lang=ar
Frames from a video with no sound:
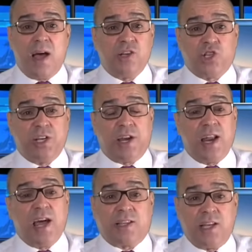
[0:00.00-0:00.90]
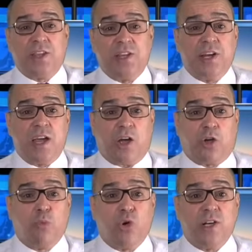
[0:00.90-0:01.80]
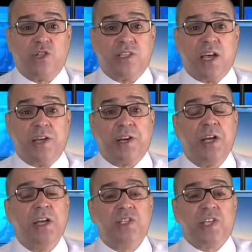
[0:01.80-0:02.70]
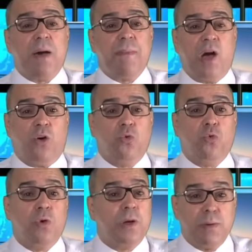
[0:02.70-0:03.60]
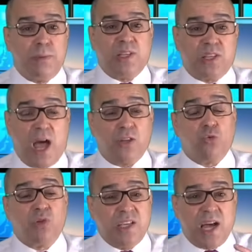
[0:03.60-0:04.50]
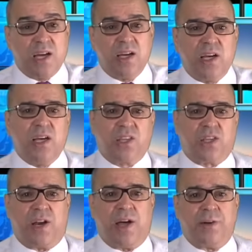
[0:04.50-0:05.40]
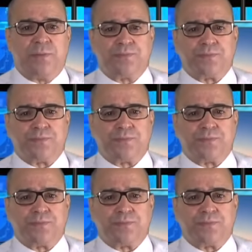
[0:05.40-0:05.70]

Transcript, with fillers: الجنرالات الذين يحكمون الجزائر سامحوا بالتعددية اضطرارا